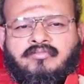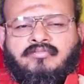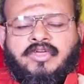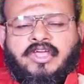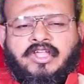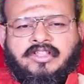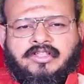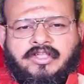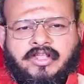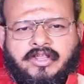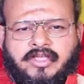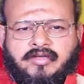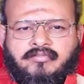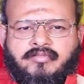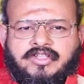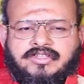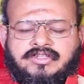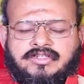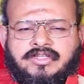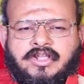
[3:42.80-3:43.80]
మీ అందరికీ
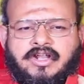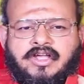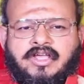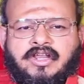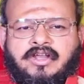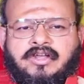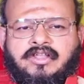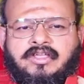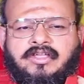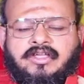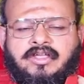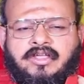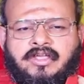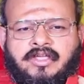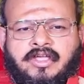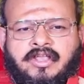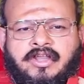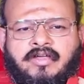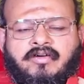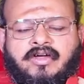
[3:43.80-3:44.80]
మంచి జరగాలని
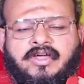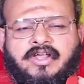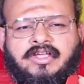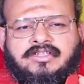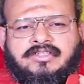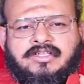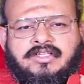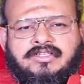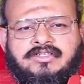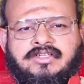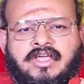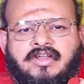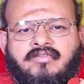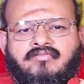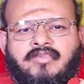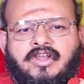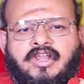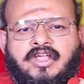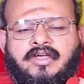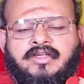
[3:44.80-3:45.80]
ఏ నవగ్రహ
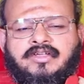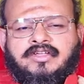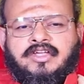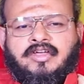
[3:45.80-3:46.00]
సంచారం వల్ల